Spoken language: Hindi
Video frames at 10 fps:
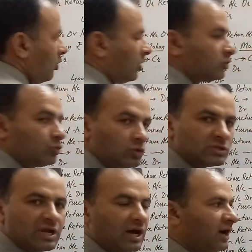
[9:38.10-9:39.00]
और
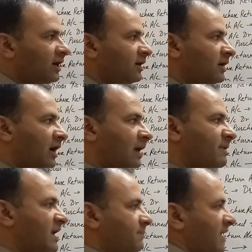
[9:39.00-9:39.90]
दूसरा
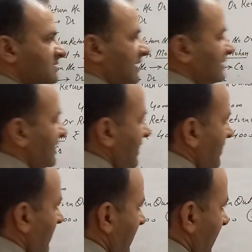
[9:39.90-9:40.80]
हमारे पास आ
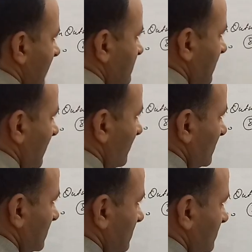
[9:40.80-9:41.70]
जाएगा कैश अकाउंट